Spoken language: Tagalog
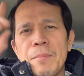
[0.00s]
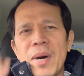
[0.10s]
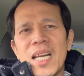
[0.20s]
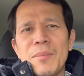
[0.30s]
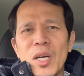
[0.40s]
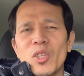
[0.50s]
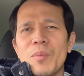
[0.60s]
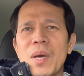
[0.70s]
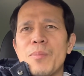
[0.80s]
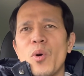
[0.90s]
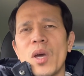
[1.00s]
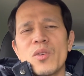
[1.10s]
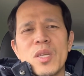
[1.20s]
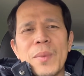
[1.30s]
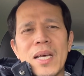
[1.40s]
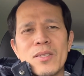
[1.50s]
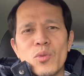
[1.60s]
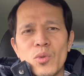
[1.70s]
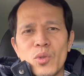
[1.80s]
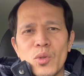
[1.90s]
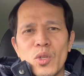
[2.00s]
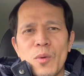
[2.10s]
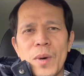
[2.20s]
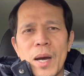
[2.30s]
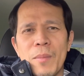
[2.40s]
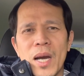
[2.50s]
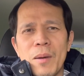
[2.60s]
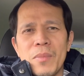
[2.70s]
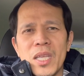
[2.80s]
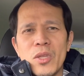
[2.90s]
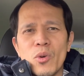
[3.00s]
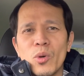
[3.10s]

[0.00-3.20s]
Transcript: para manotify po kayo sa mga susunod ko pang mga video.